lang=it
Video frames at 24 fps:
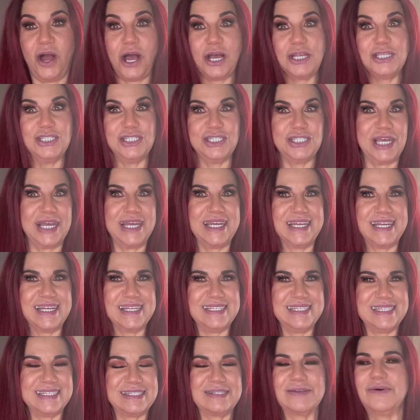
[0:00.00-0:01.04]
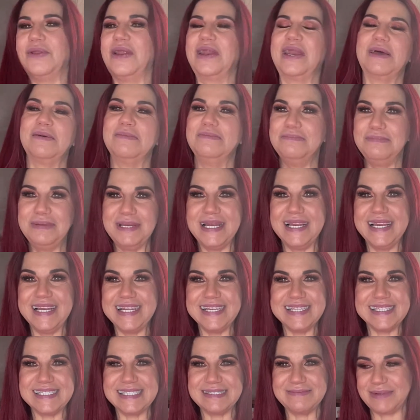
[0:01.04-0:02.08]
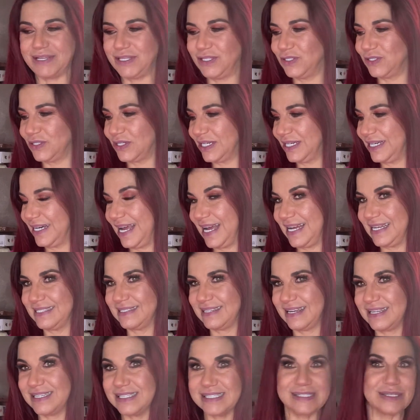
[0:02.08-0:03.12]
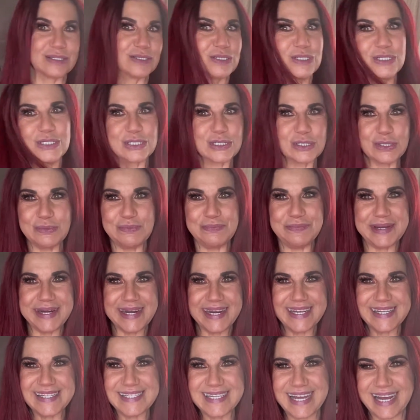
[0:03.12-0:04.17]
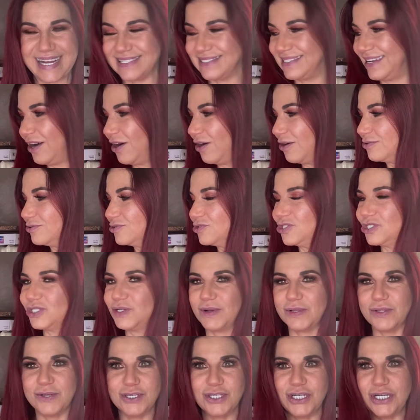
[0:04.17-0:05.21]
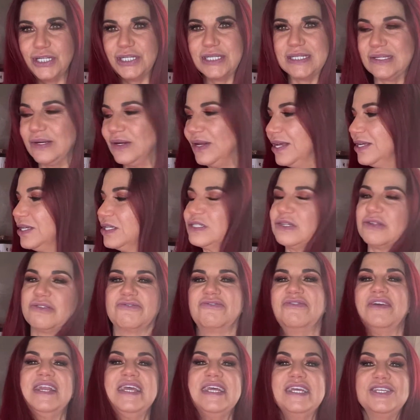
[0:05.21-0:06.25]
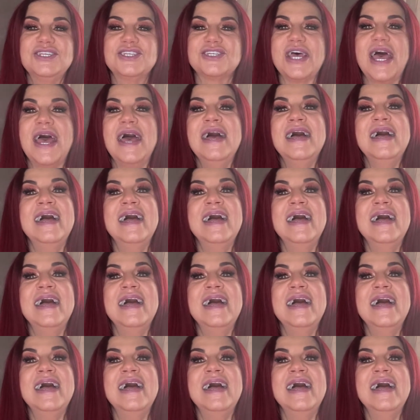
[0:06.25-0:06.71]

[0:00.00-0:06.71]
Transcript: Oggi c'è anche il sole, una bellissima giornata e sono super gasata oggi, quando c'è il sole io sono felice.